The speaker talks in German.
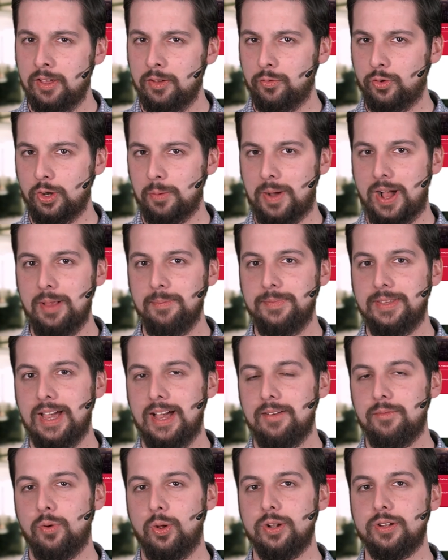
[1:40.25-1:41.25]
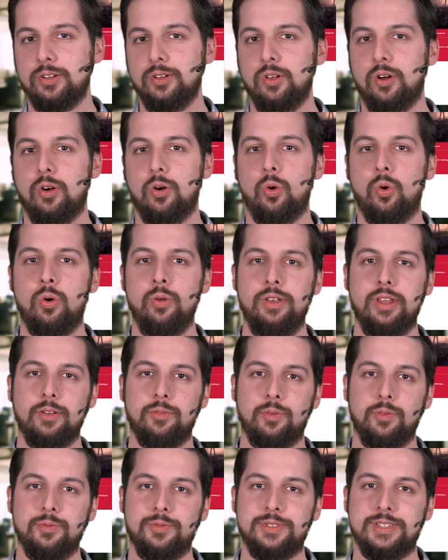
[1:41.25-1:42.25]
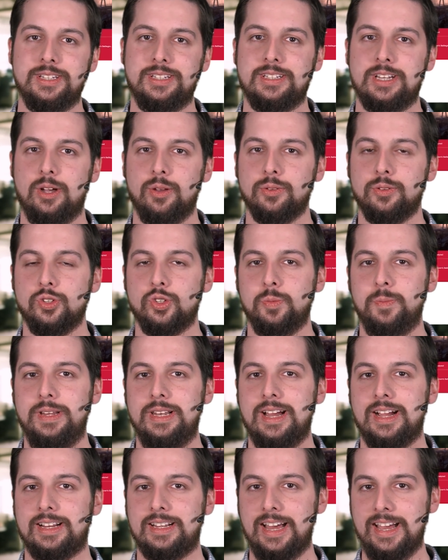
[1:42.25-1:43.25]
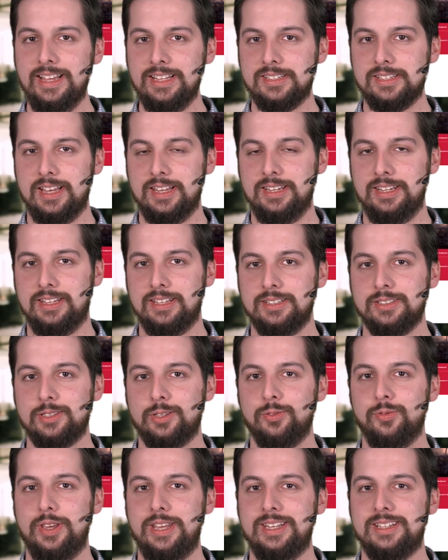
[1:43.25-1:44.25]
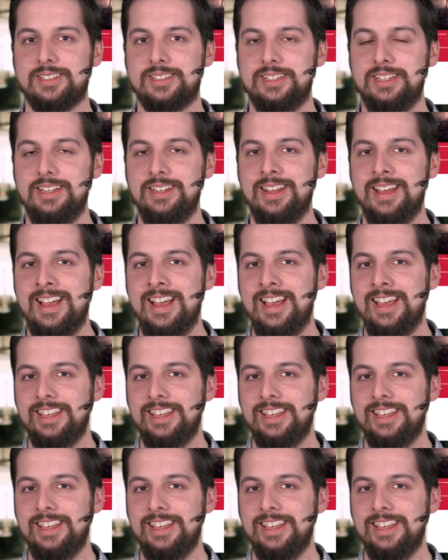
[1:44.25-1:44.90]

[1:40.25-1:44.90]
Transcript: Vor einem halben Jahr wollten noch 150.000 Spieler gleichzeitig ins Gefecht ziehen.